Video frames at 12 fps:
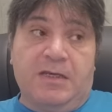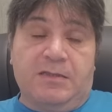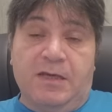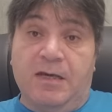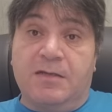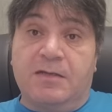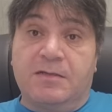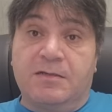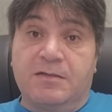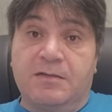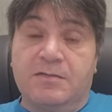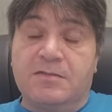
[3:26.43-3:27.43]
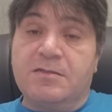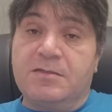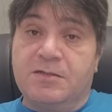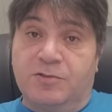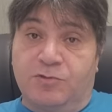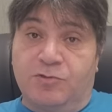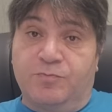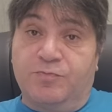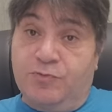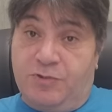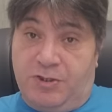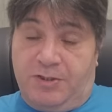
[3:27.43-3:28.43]
Итак, цитирую
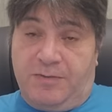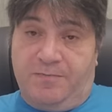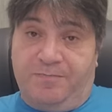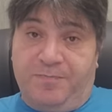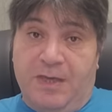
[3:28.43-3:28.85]
Путина.